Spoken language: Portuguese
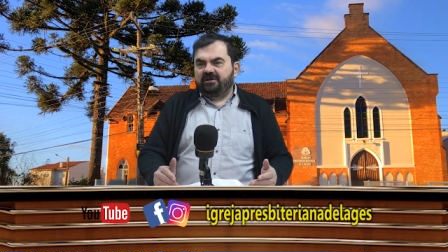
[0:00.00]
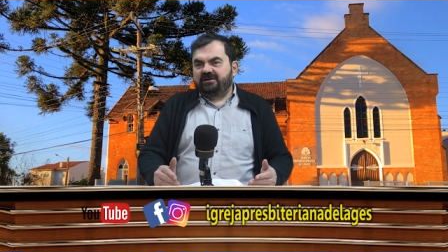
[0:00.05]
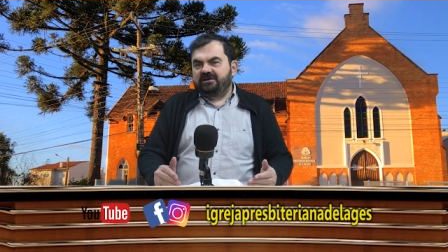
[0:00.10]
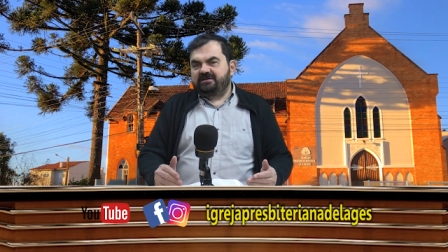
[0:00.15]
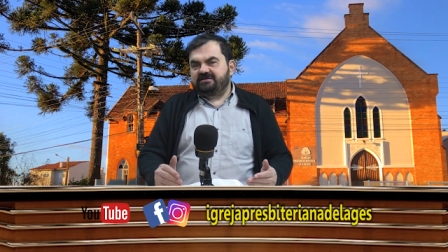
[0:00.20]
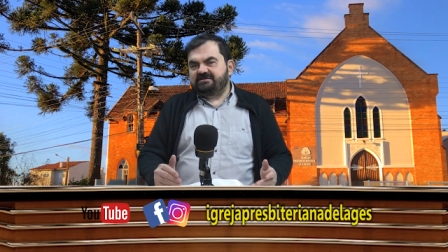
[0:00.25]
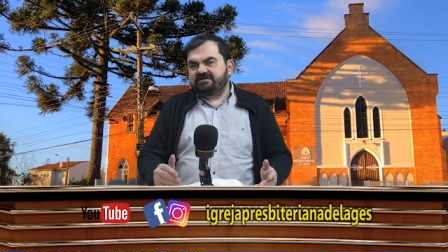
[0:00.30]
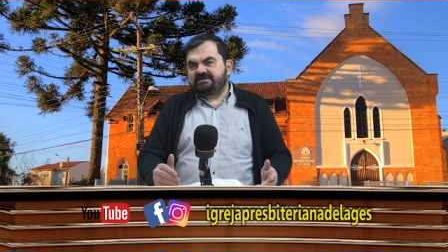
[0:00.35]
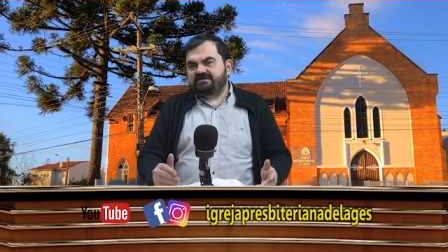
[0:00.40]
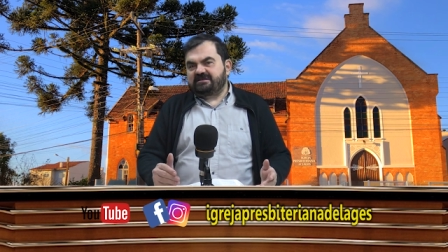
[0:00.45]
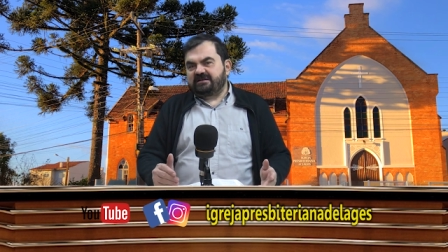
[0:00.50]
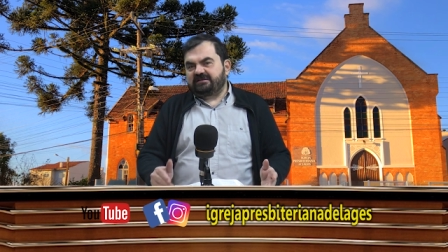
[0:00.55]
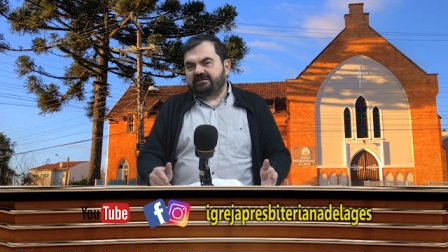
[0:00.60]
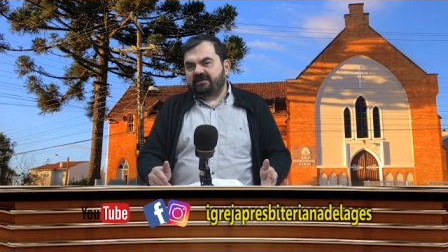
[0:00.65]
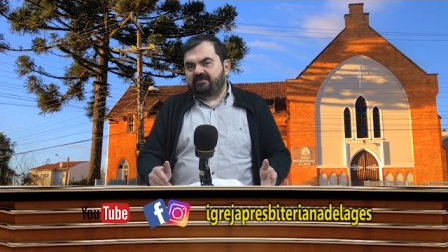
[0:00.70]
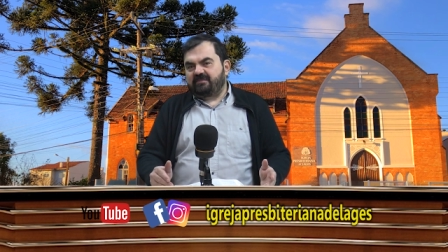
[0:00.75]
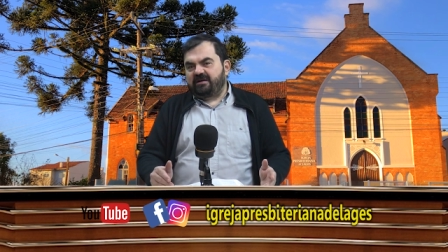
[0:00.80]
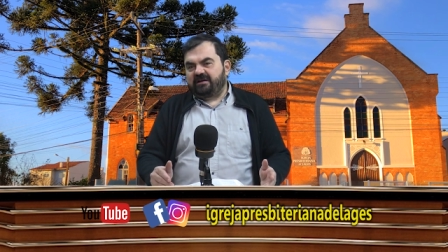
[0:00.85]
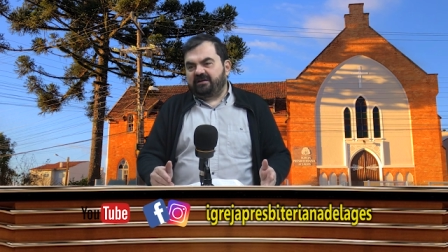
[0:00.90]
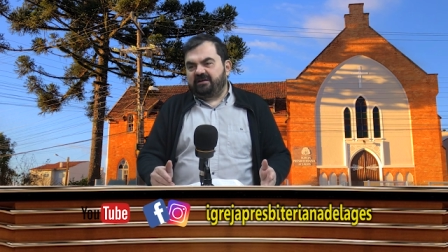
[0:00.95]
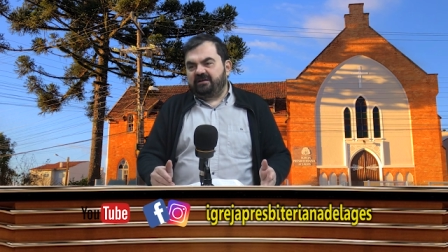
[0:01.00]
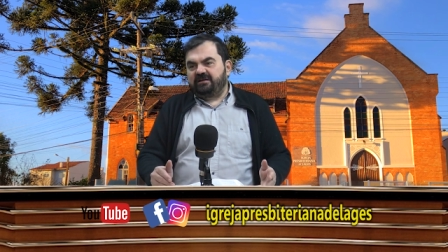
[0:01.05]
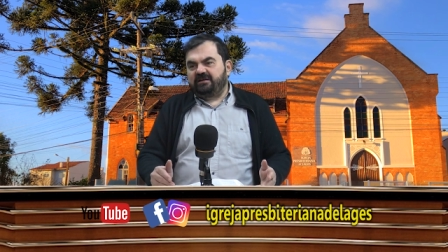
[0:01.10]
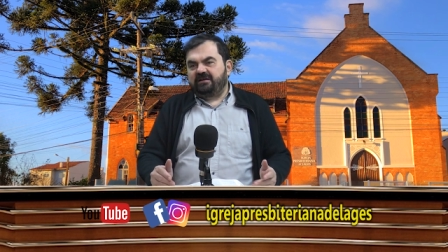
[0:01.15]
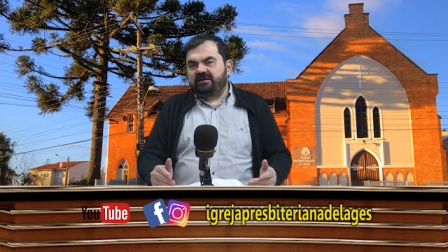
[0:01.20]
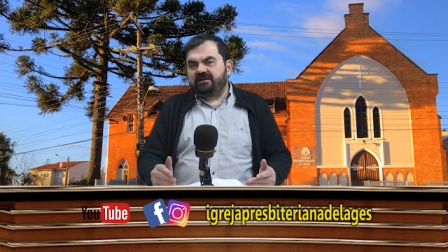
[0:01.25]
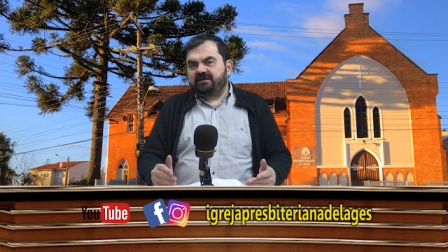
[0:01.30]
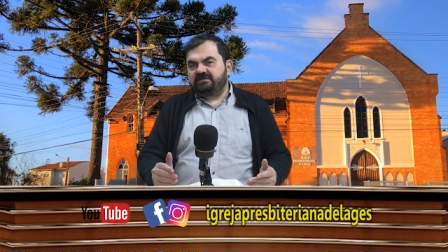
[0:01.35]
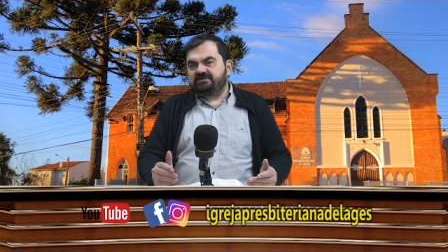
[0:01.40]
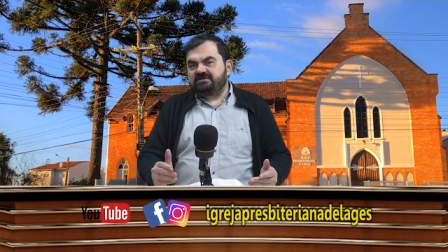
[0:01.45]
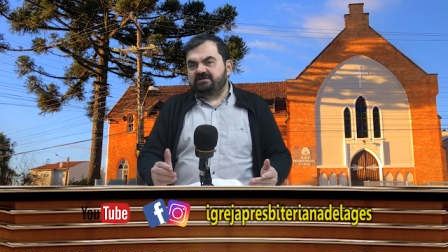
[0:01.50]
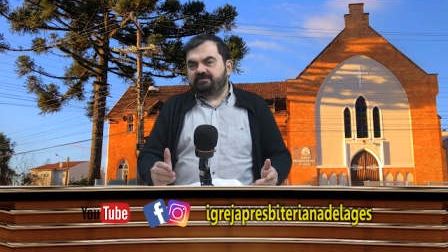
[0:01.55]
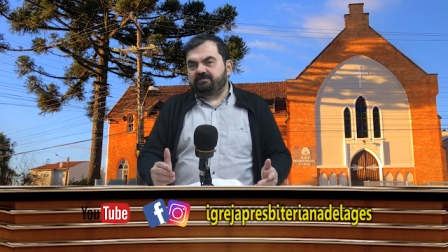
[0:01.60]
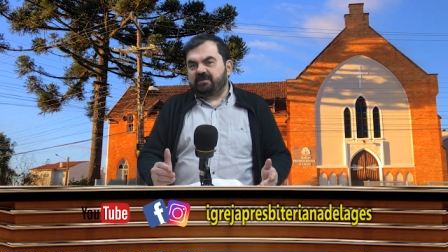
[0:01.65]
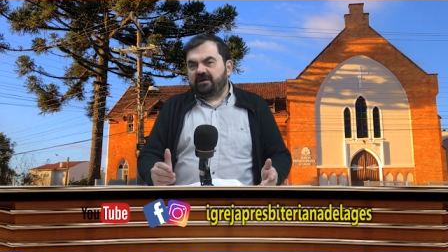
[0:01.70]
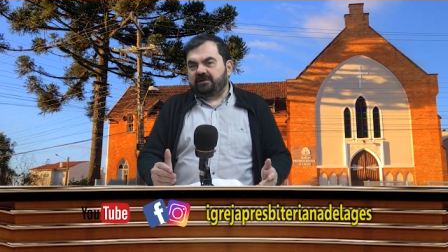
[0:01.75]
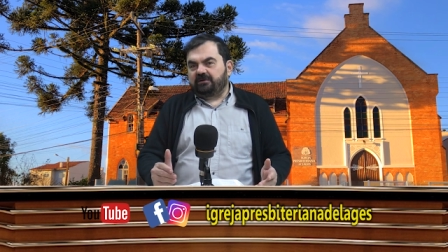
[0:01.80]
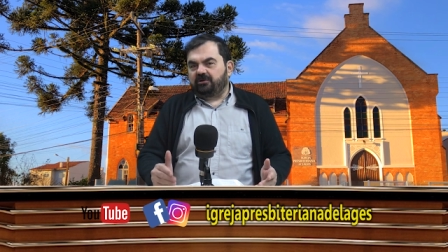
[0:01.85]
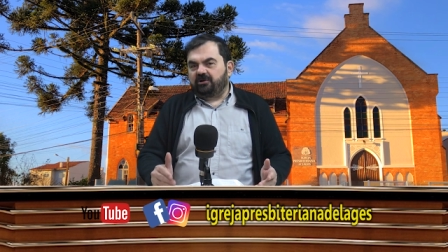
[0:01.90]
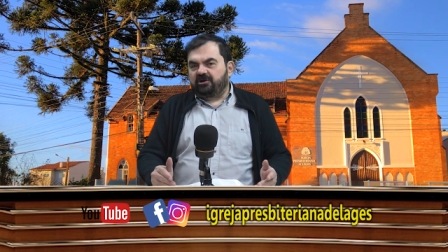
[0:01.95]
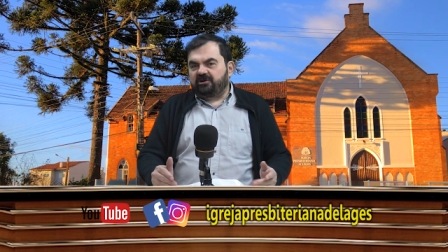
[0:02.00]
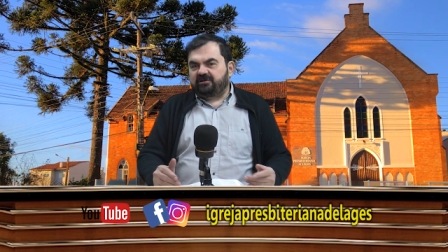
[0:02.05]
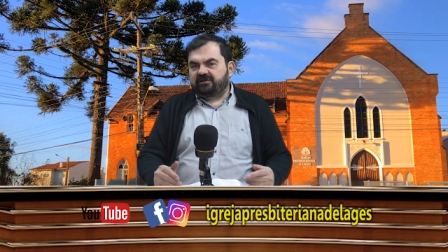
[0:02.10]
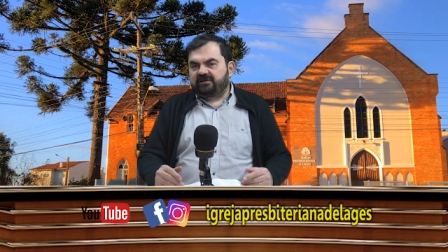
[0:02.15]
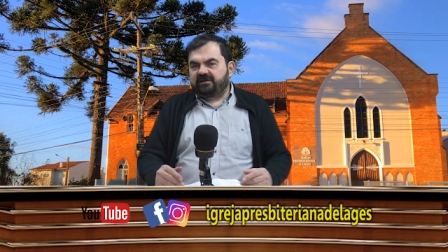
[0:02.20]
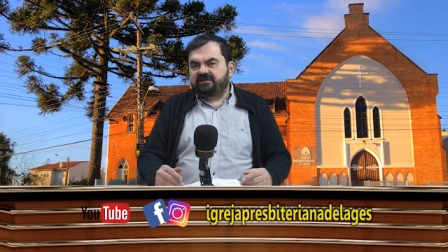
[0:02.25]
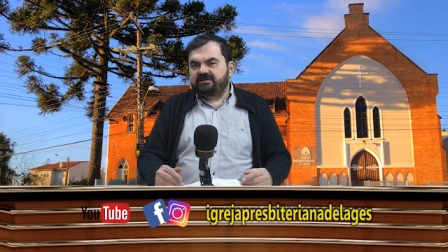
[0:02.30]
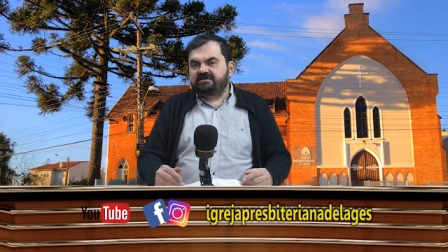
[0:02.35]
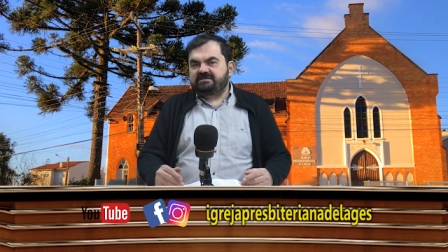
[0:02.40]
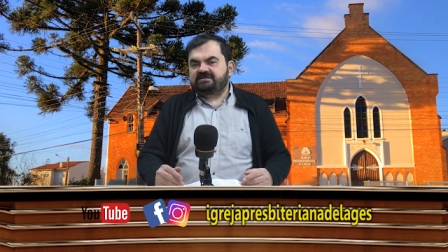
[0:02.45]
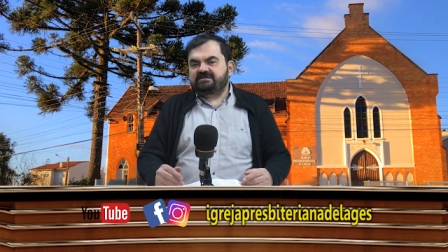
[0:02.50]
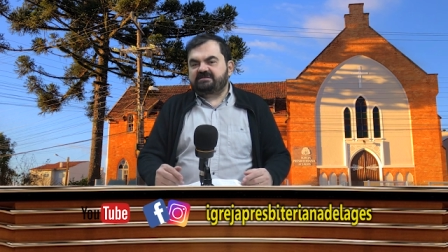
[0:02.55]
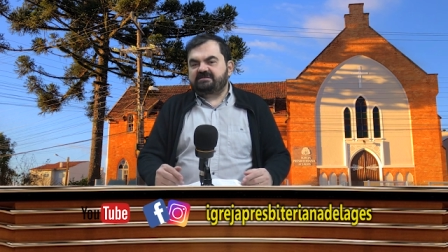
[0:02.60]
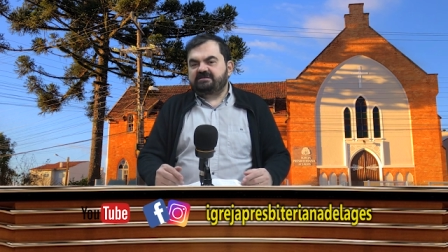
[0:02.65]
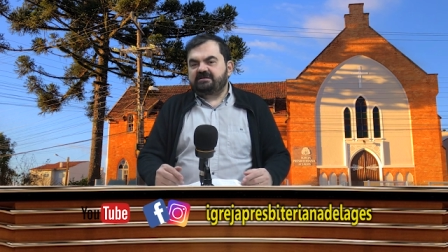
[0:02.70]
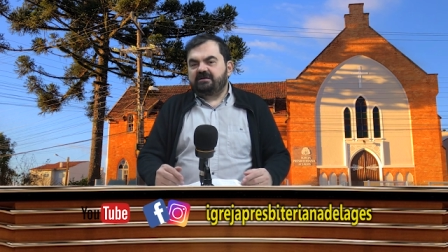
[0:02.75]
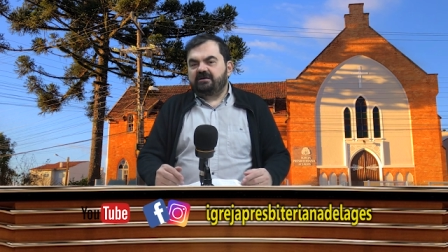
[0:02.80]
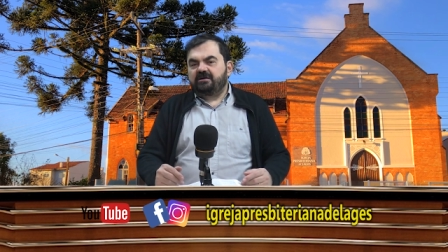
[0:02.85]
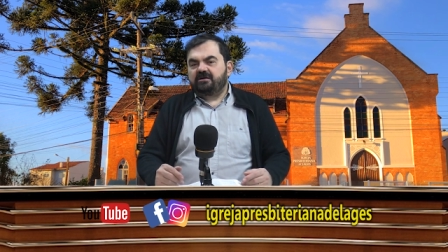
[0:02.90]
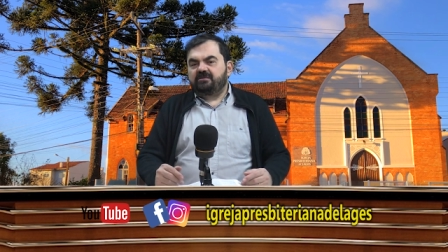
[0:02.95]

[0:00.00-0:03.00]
ali de Santa Maria, de Pelotas,